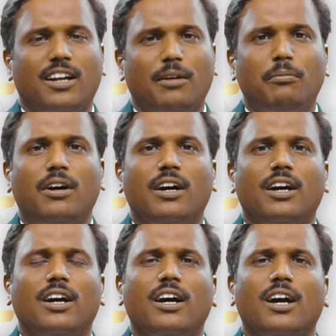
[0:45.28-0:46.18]
நம்ம
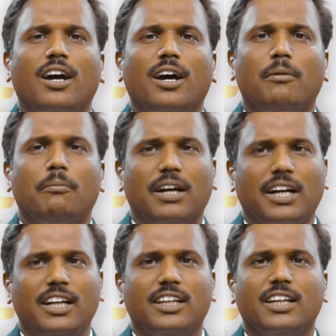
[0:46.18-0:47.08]

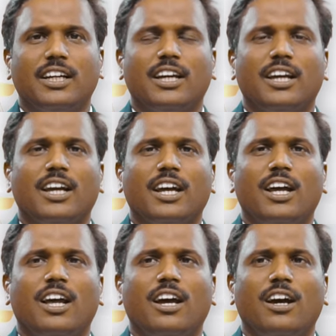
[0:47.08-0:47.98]
மக்களுக்கு
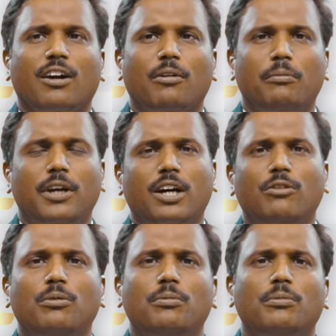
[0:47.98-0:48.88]

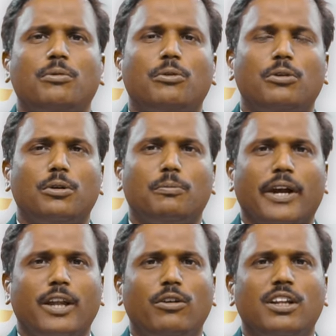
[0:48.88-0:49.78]
மிகவும் ஒரு
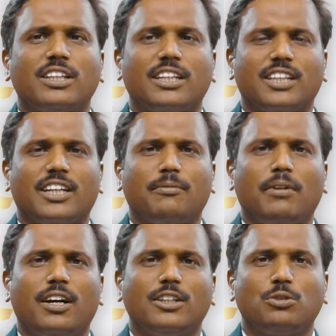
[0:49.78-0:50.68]
பயனுள்ள
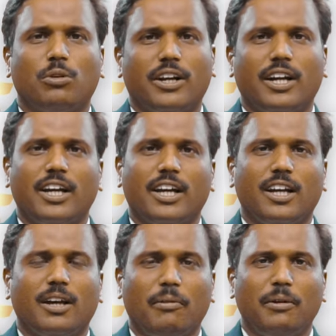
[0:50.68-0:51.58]
சட்டமாக சொல்கிறாங்க
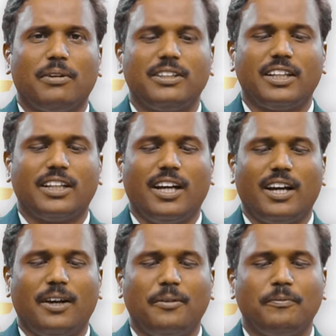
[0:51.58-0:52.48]
அப்படின்னு பார்த்தீங்கன்னா
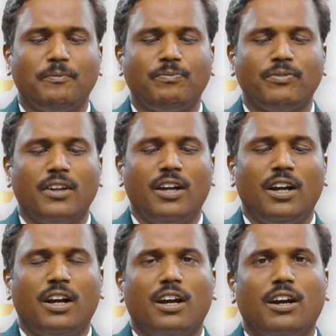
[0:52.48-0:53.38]

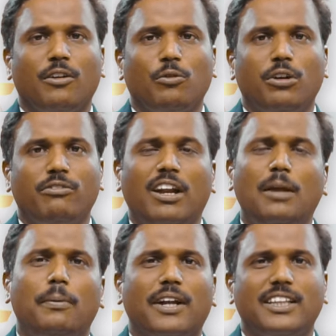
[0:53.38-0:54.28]
ஒரு
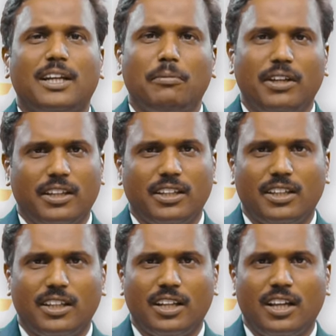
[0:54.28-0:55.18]
வெளிப்படைத்தன்மை
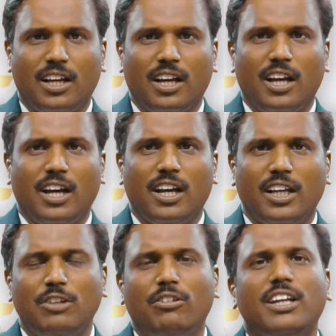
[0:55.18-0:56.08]

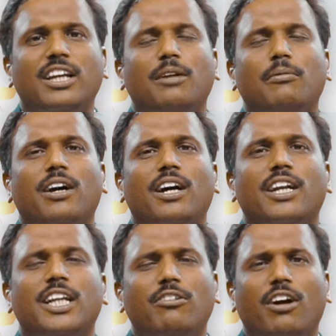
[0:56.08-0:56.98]
இது வரைக்கும் நம்ம
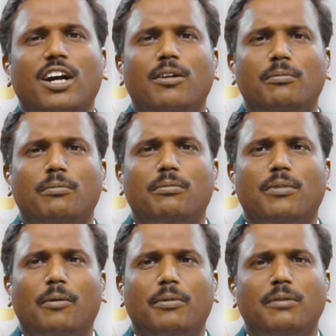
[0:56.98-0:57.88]
நிர்வாகம்
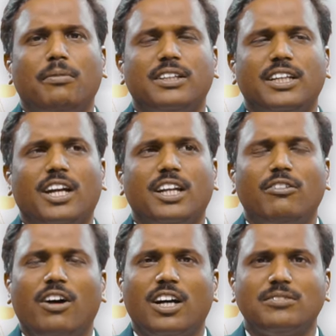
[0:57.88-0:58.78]
அப்படின்னு பார்த்தீங்கன்னா
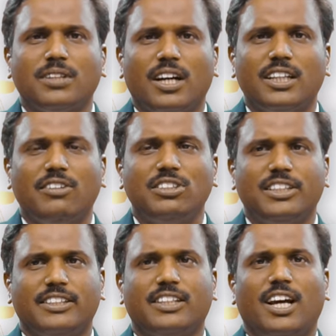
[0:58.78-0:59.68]
நிர்வாகம் சார்ந்த
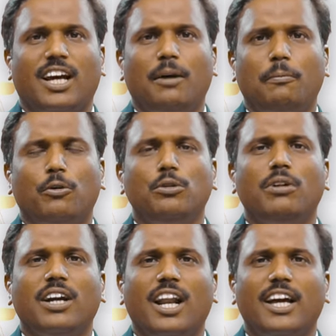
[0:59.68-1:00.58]
விஷயத்தில்
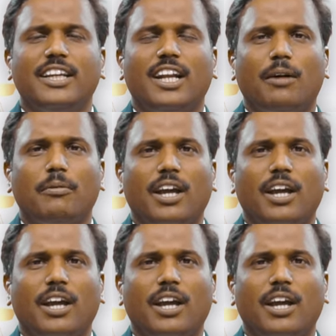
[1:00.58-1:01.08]
பொதுமக்களாகிய நாம்